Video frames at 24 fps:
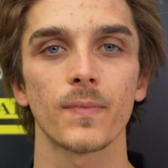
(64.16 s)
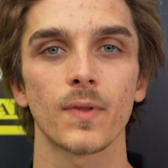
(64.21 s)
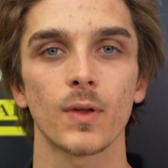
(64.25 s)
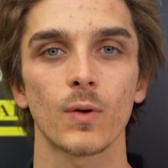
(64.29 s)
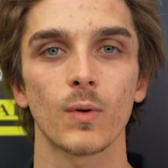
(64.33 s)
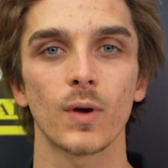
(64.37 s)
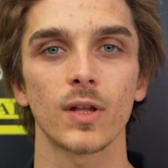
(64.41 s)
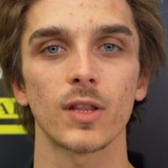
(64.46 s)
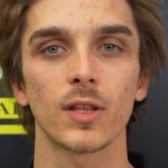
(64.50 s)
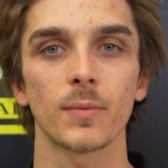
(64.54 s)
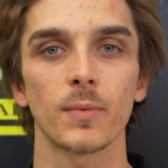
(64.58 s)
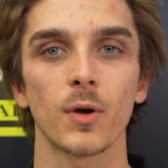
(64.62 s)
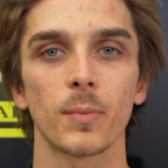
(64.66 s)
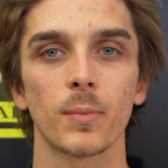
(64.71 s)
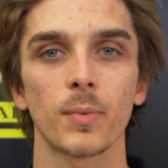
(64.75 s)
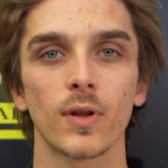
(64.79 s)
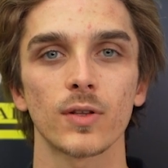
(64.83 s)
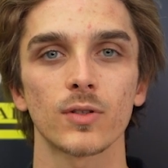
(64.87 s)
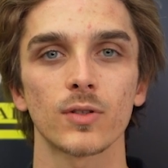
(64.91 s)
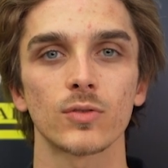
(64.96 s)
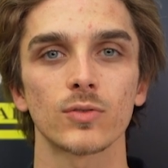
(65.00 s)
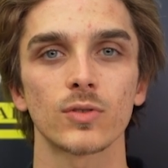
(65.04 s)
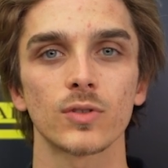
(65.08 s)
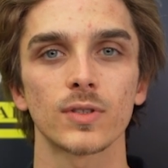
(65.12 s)
quando abbiamo
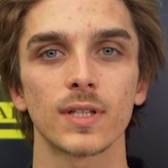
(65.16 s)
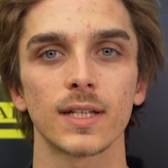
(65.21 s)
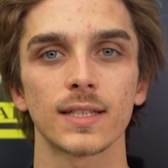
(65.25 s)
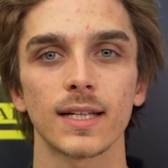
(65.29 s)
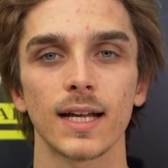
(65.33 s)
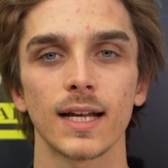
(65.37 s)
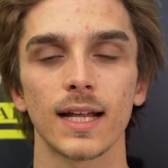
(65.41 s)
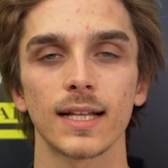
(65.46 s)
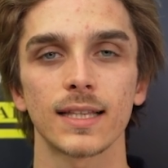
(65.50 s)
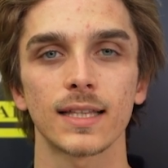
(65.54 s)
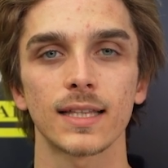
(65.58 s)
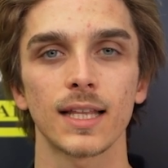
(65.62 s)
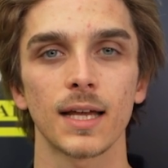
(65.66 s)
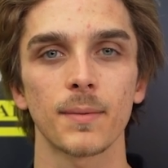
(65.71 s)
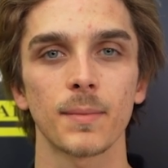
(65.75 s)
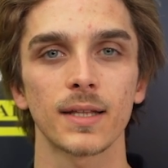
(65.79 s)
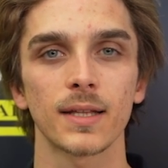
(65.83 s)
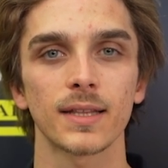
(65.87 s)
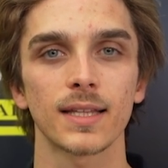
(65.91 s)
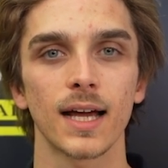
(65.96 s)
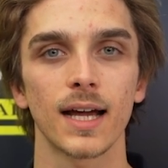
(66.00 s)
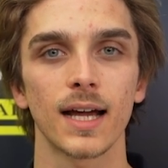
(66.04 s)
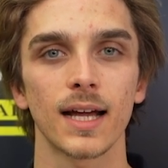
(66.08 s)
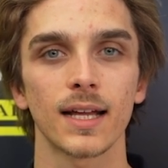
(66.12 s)
provato tutti e tre il time
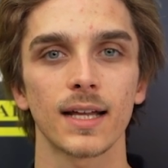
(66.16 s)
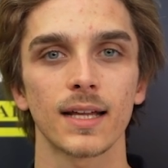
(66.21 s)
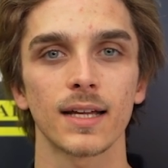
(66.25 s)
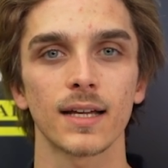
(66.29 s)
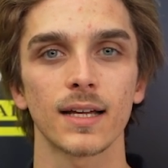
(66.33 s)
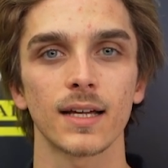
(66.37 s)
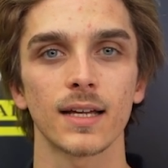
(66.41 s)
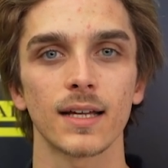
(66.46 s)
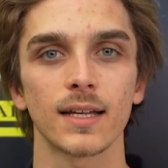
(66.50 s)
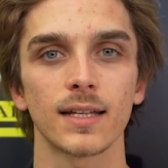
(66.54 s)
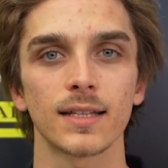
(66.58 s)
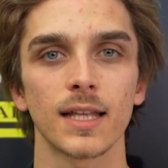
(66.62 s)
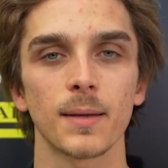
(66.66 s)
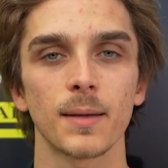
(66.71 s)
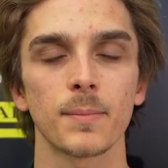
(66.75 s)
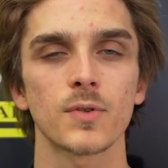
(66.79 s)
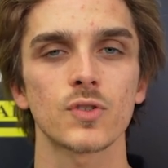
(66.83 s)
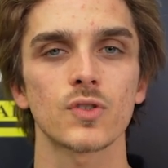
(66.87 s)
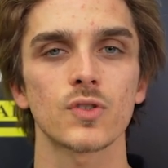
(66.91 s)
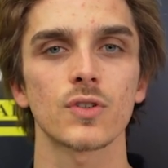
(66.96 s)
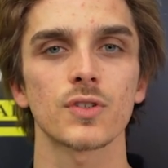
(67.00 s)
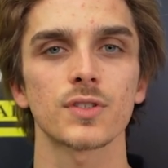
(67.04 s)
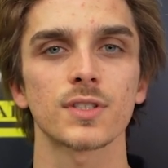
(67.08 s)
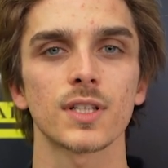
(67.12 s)
attack eh, i
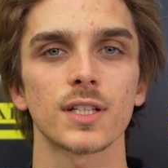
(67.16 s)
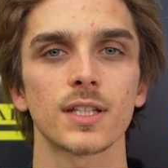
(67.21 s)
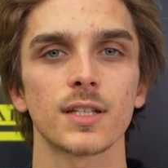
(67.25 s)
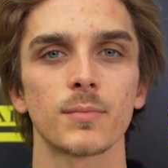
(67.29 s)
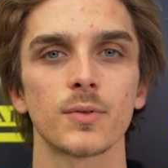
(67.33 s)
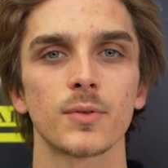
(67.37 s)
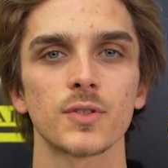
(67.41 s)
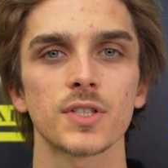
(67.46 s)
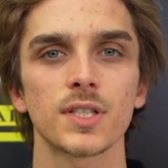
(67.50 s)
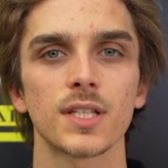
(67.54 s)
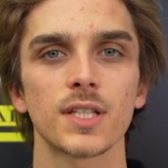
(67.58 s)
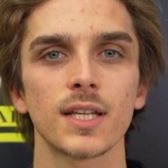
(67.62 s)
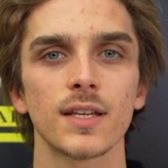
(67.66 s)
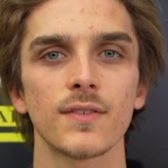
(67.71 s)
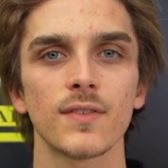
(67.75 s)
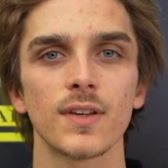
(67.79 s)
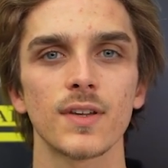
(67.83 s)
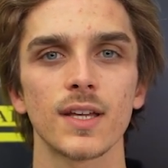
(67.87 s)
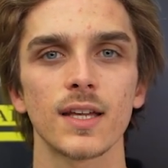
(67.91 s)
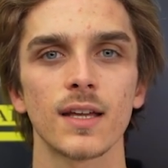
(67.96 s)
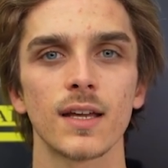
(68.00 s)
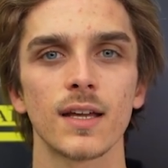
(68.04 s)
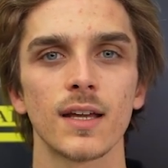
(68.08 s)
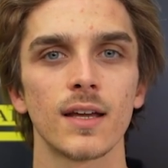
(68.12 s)
tempi sono stati
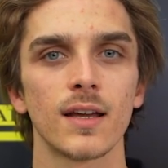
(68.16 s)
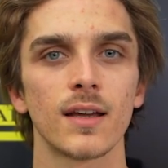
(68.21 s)
positivi,